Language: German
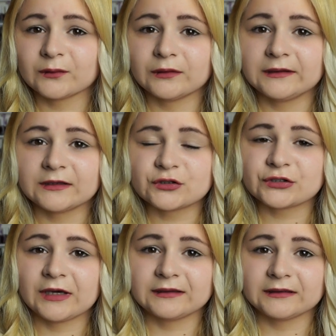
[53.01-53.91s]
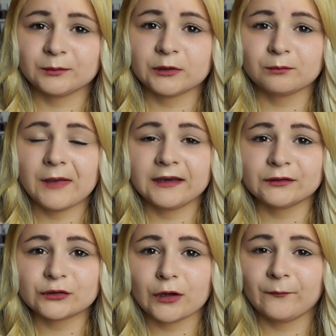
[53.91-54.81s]
und jetzt starte ich mit
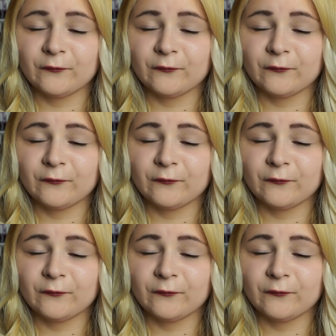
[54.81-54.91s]
meinen Top